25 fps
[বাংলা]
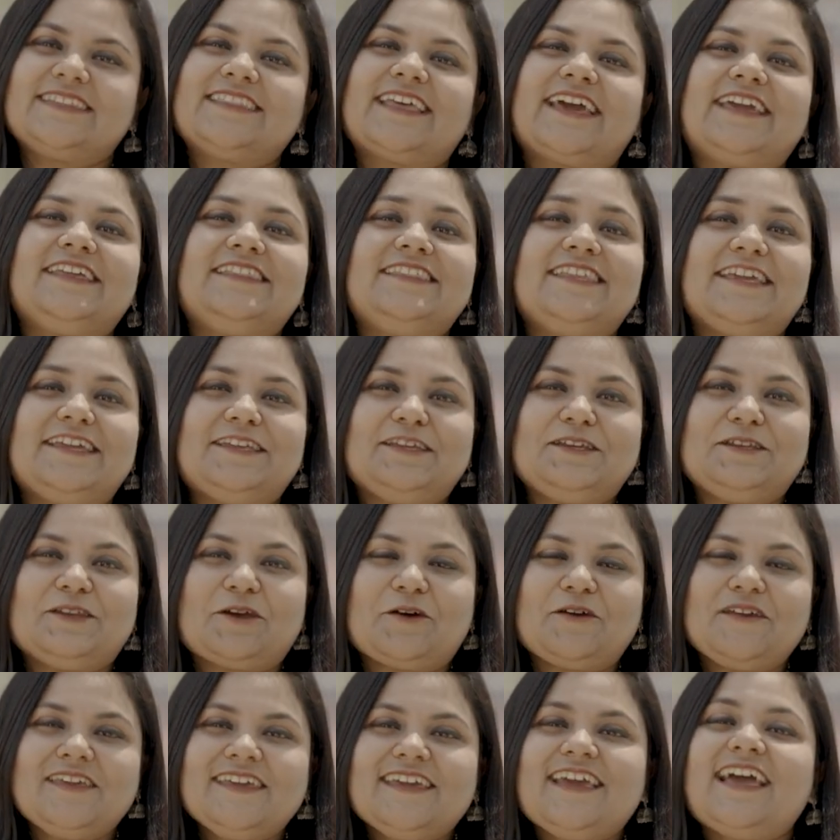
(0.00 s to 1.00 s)
তাই দেরি
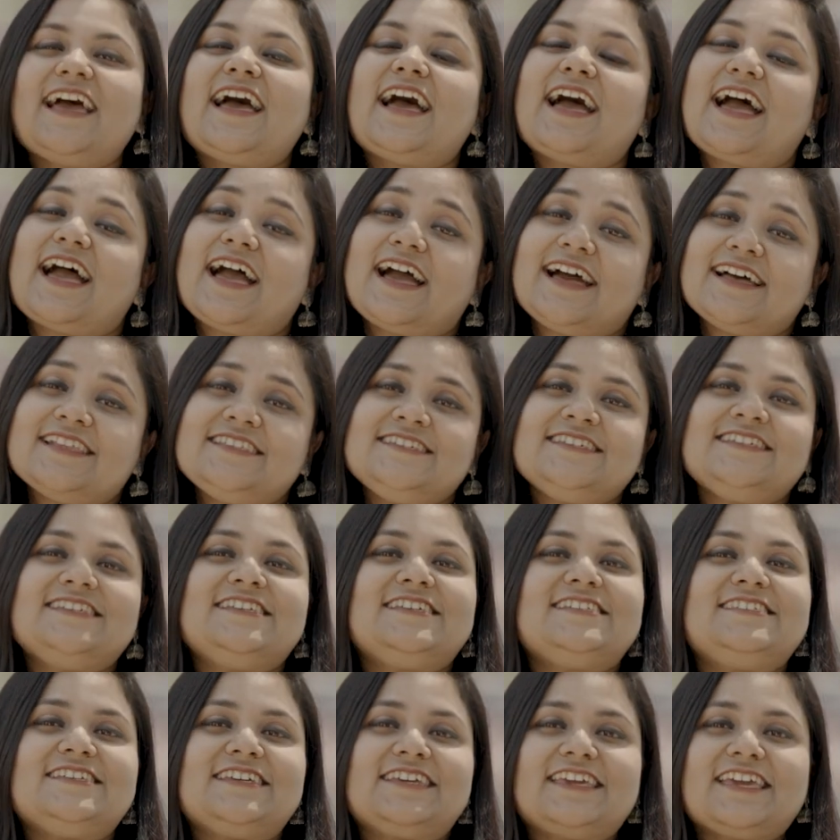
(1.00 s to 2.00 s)
নয় আজই
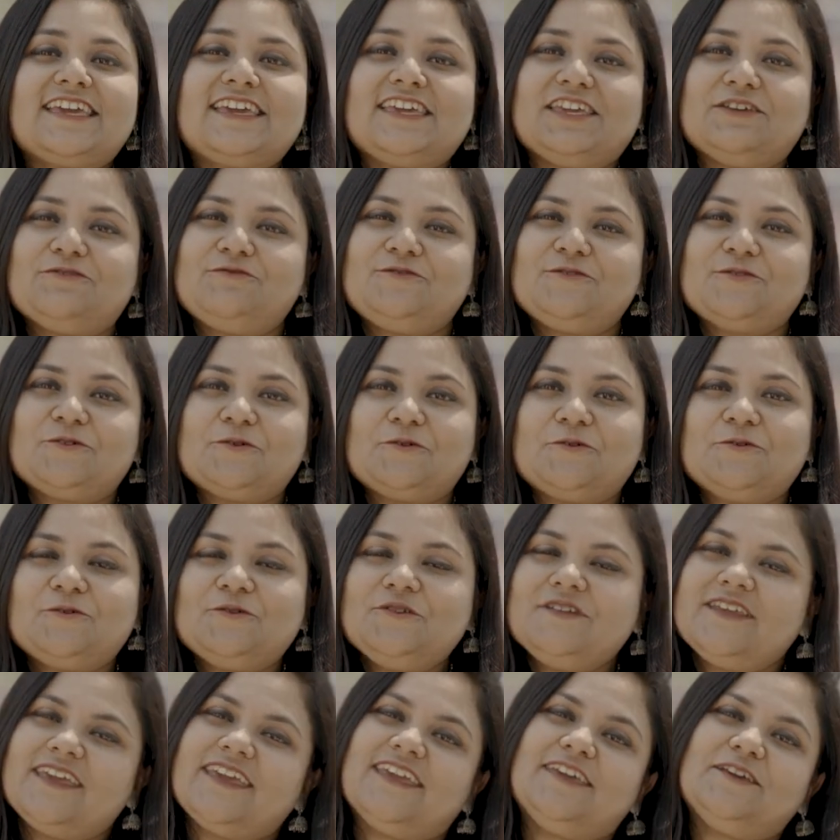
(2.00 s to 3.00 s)
নিজেকে গিফট
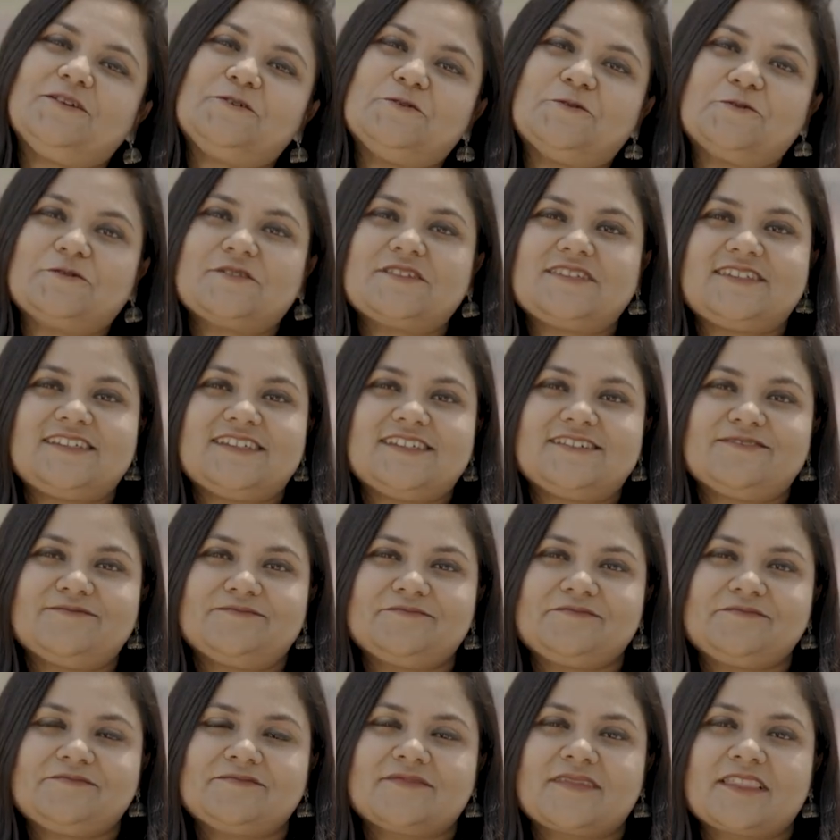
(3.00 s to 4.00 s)
করুন এই কোর্সটি
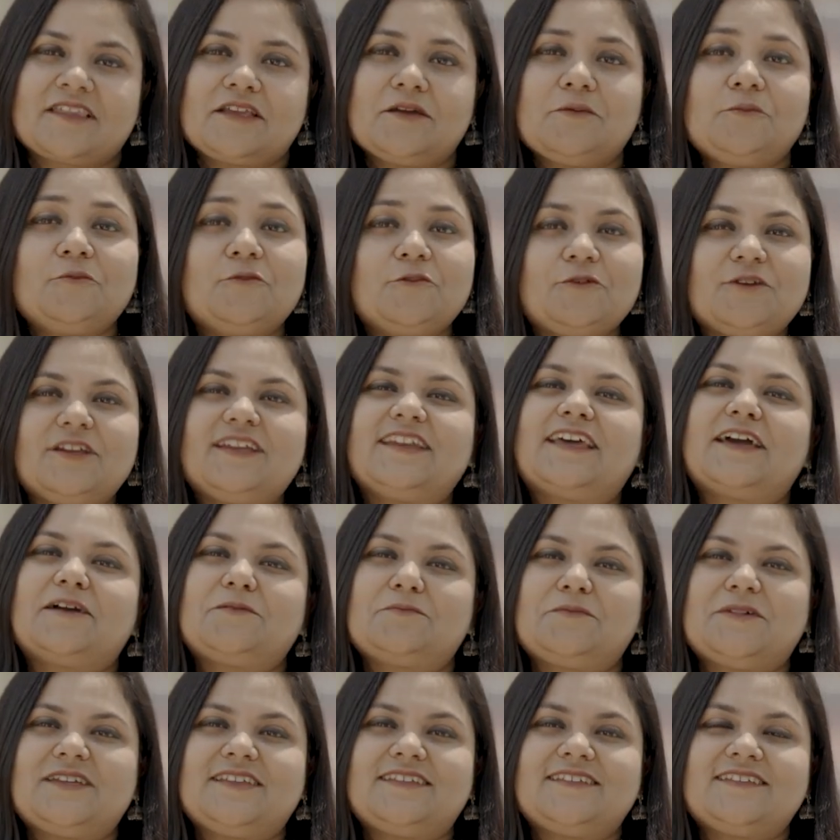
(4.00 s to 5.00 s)
মনে
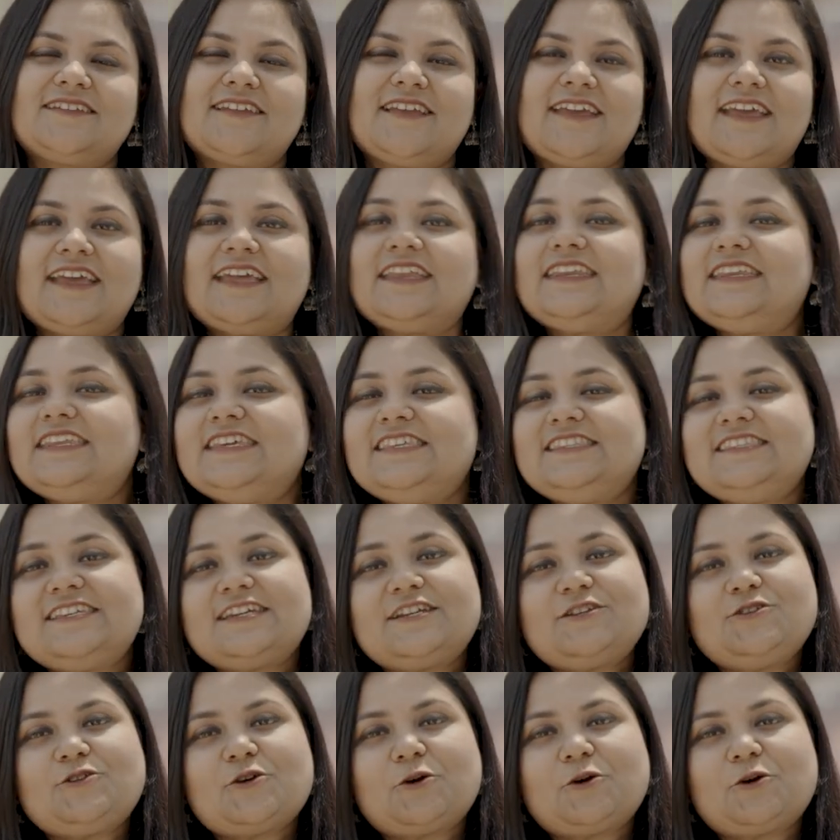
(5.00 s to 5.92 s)
রাখবেন নিজের